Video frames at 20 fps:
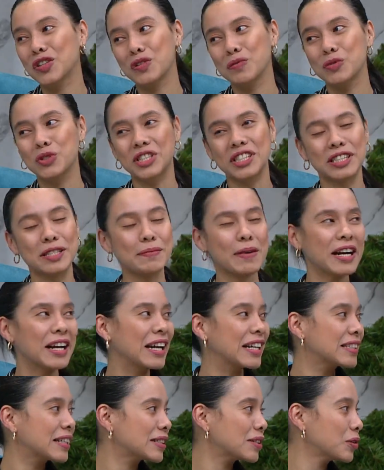No,
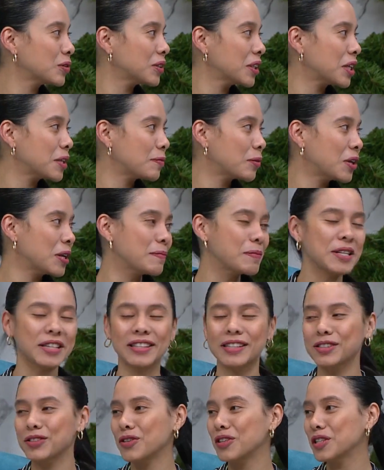muchísimas gracias a ustedes por la
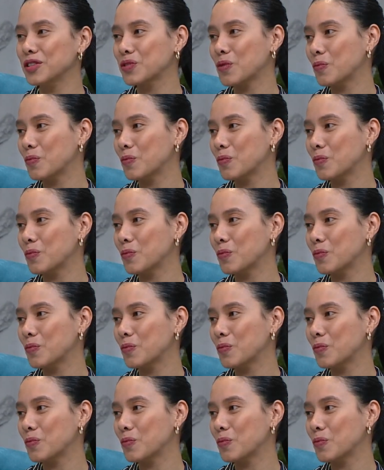invitación.